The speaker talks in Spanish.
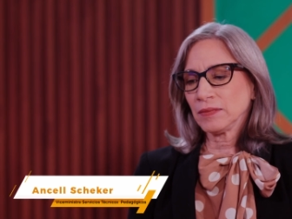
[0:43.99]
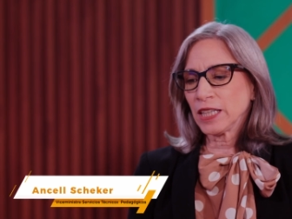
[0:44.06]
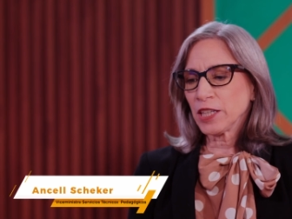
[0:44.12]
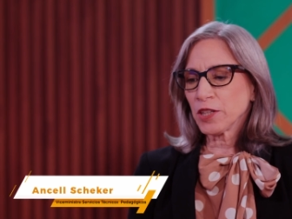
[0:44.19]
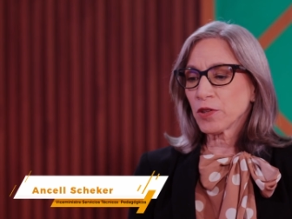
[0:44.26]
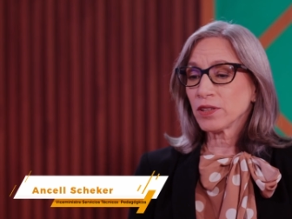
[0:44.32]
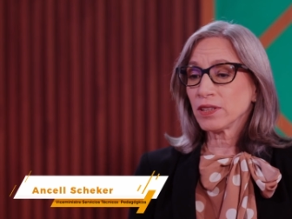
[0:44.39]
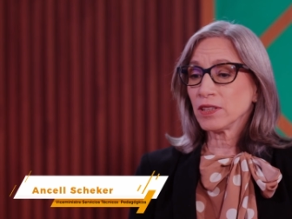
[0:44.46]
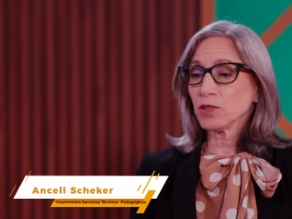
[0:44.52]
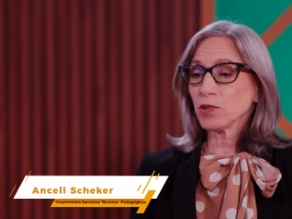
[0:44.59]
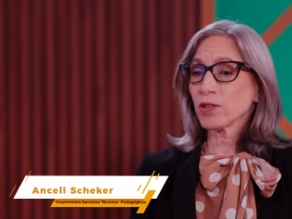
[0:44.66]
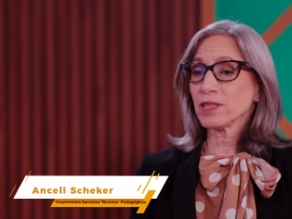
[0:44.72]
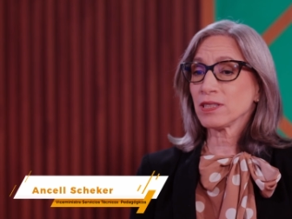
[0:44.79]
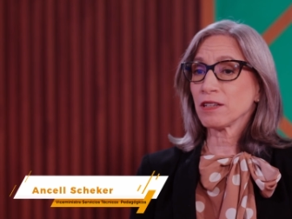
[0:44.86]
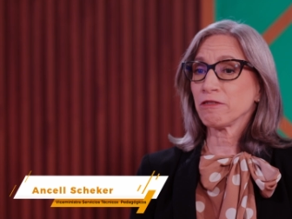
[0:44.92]
tenido
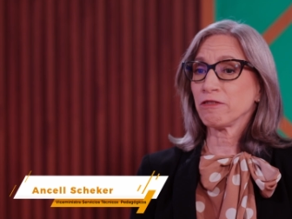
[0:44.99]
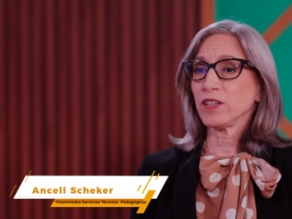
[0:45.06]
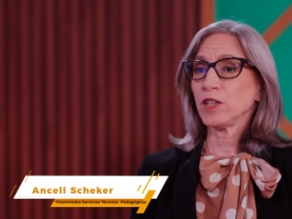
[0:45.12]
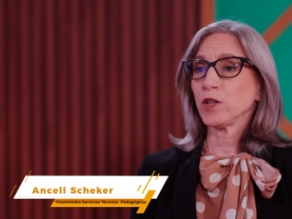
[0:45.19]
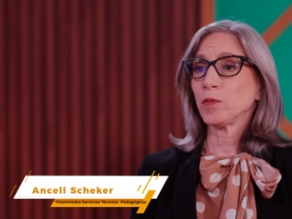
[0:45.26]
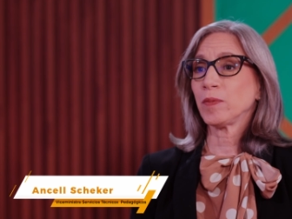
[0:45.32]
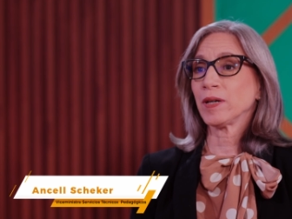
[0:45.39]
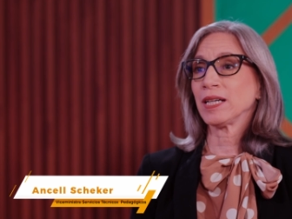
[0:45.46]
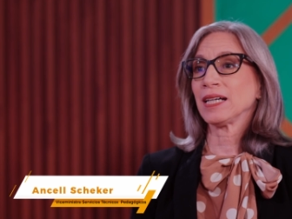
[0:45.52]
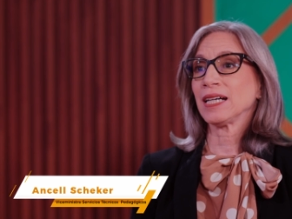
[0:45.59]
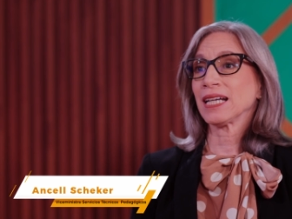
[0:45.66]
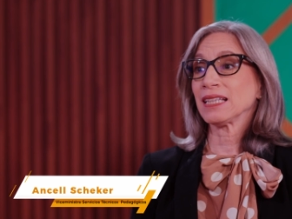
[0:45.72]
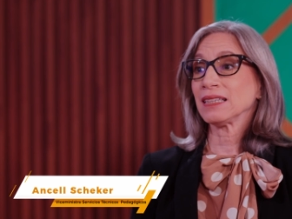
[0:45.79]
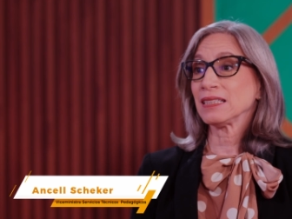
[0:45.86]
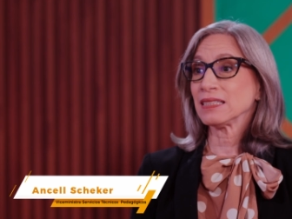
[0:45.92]
distintos desafíos para
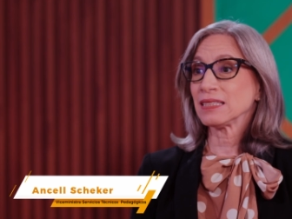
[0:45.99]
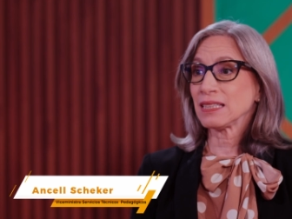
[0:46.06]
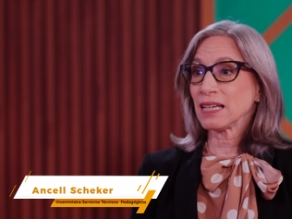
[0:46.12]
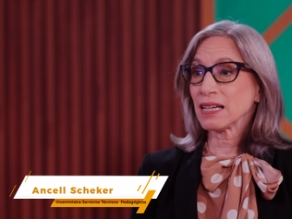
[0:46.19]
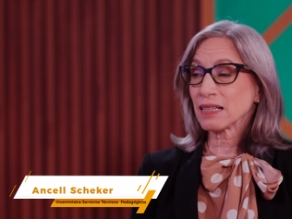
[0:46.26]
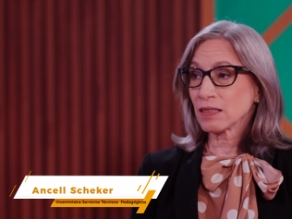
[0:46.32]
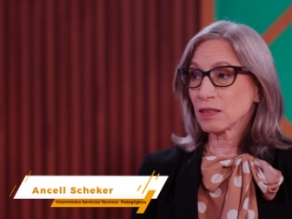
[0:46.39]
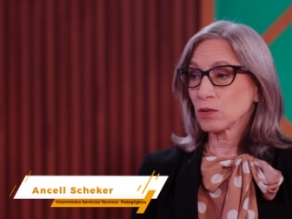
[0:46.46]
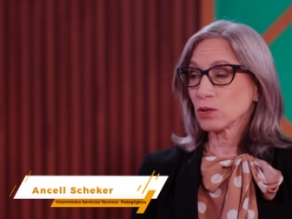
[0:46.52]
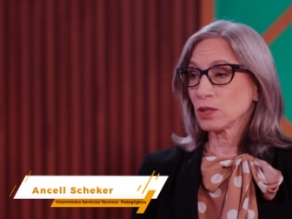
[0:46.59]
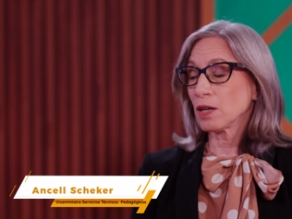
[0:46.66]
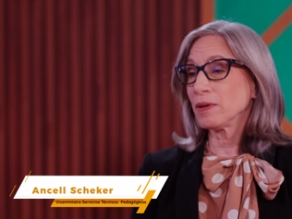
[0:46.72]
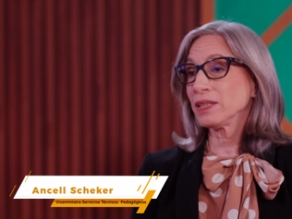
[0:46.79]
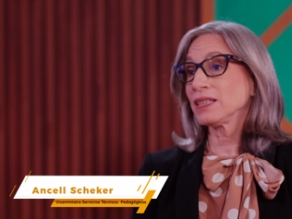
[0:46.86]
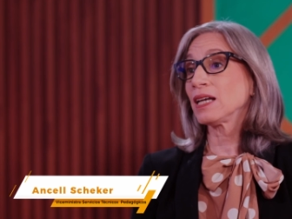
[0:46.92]
garantizar
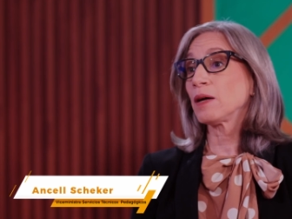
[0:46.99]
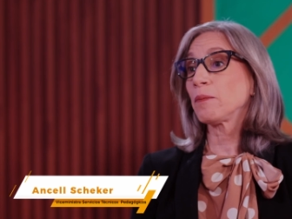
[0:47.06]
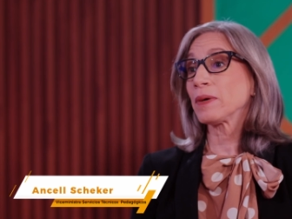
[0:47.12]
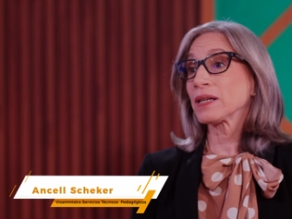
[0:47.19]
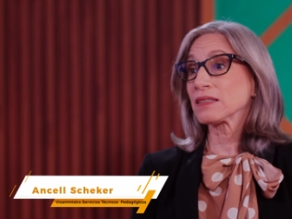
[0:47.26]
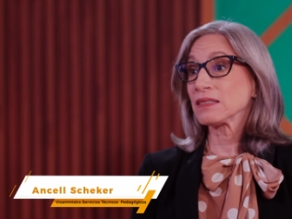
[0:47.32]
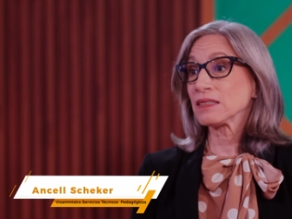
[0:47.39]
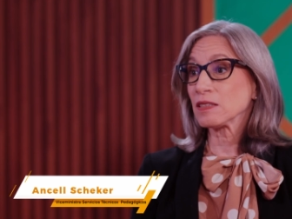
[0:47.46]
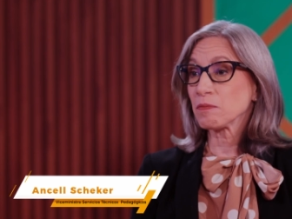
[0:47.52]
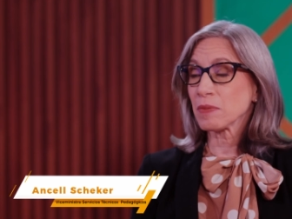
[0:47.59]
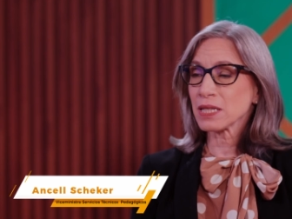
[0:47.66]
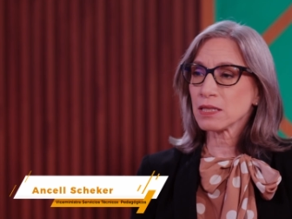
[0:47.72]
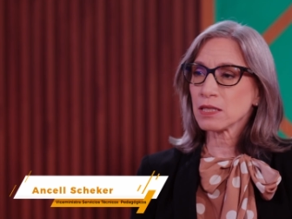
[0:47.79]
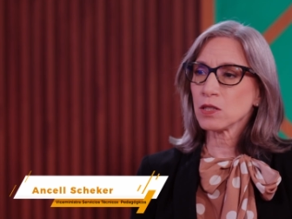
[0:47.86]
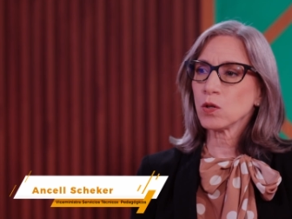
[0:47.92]
justamente la
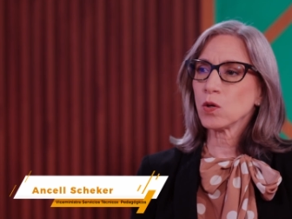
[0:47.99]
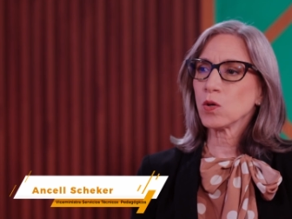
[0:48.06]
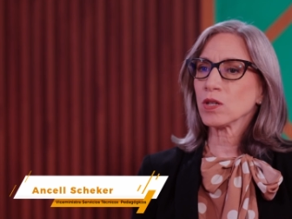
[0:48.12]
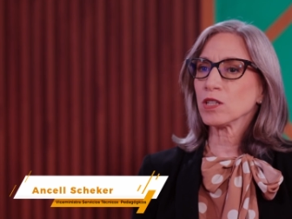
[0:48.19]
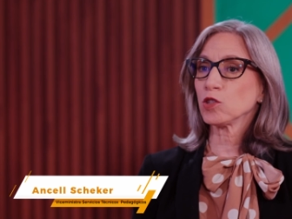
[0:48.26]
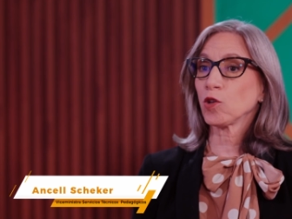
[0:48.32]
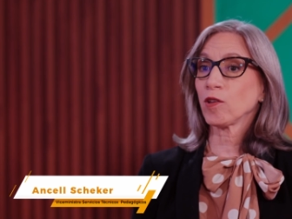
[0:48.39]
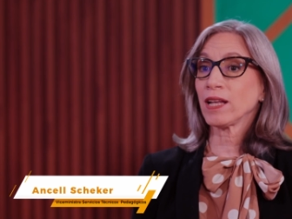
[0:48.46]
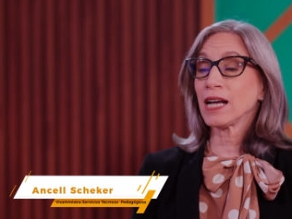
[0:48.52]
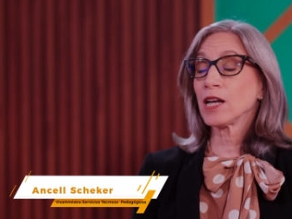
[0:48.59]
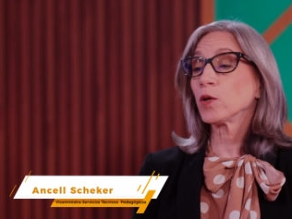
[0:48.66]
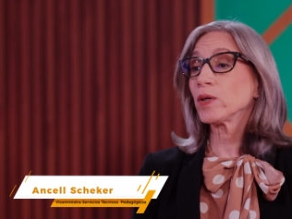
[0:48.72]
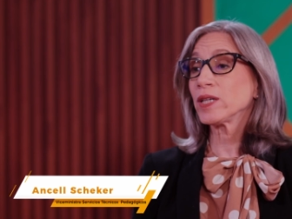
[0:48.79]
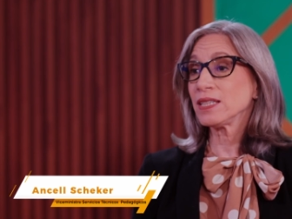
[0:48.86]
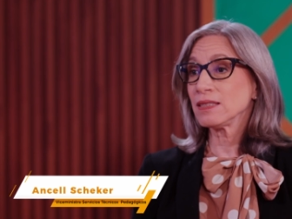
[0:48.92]
participación y toda la
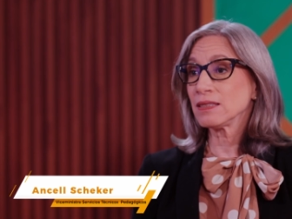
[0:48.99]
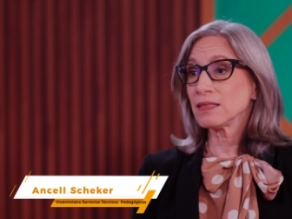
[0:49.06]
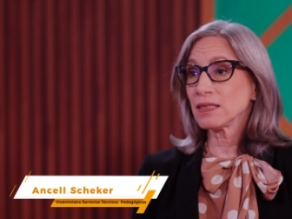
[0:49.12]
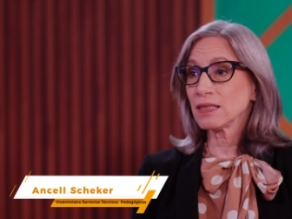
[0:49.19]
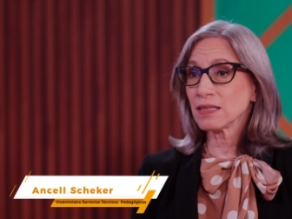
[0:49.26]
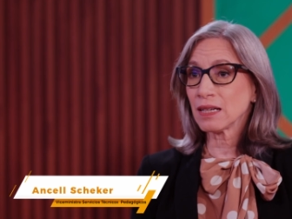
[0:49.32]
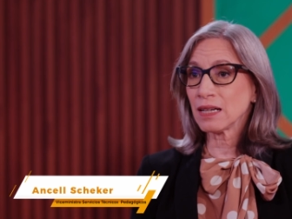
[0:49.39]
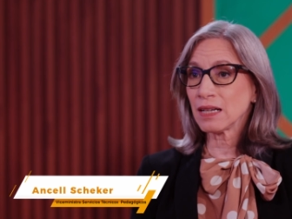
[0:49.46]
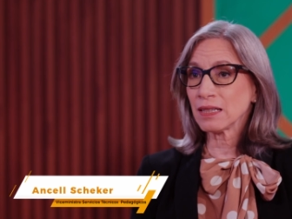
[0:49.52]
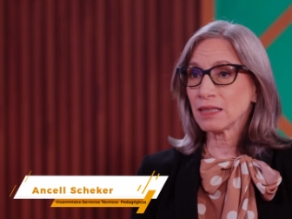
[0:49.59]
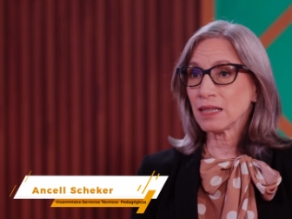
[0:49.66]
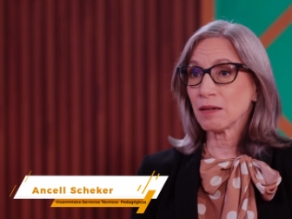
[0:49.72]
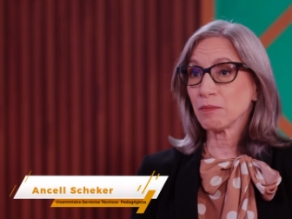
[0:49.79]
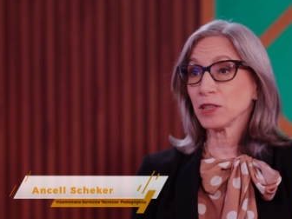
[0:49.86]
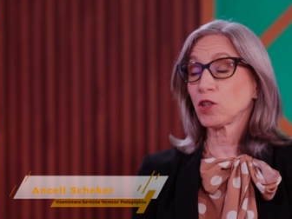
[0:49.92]
logística
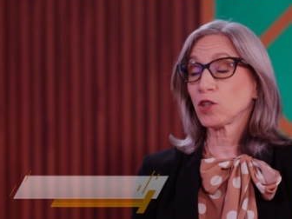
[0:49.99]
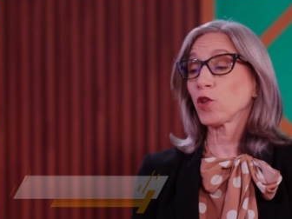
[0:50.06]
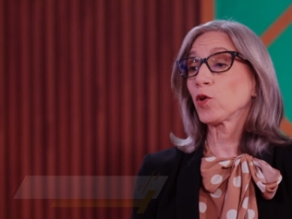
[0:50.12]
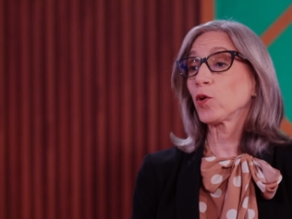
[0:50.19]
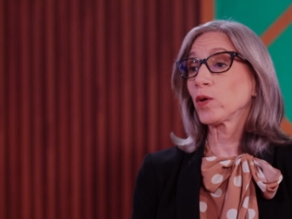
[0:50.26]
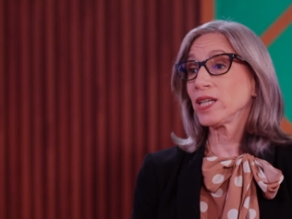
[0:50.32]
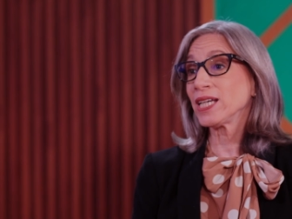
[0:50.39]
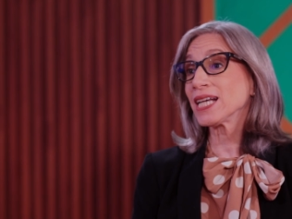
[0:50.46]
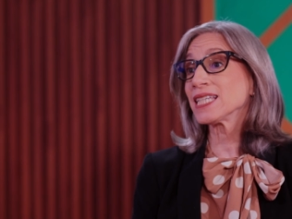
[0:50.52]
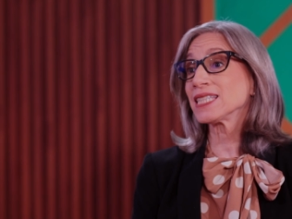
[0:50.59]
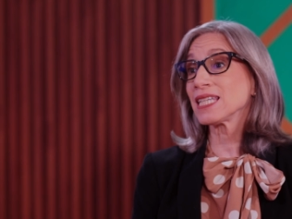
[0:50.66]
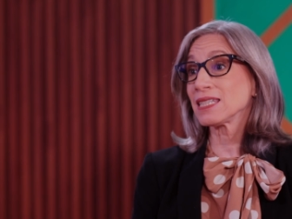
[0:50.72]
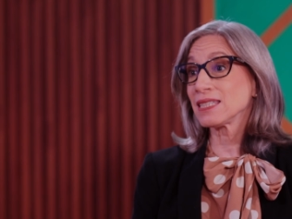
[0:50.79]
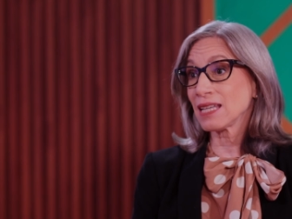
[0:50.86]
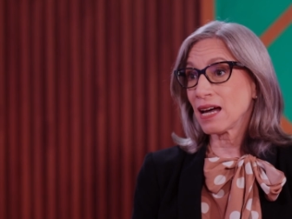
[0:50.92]
y la metodología
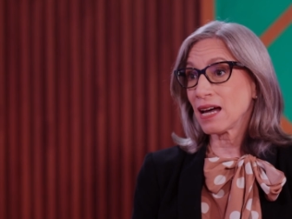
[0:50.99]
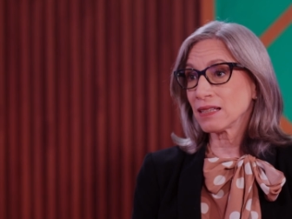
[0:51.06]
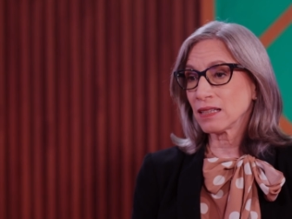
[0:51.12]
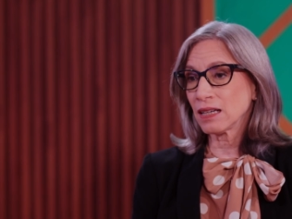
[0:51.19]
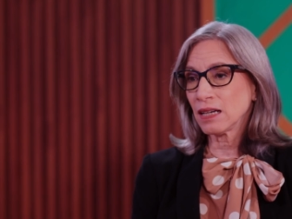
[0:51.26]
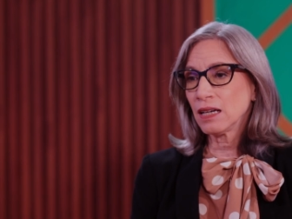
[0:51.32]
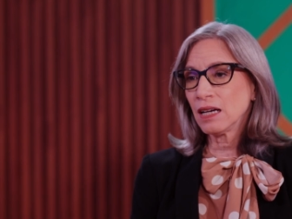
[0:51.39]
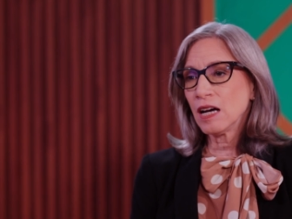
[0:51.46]
necesaria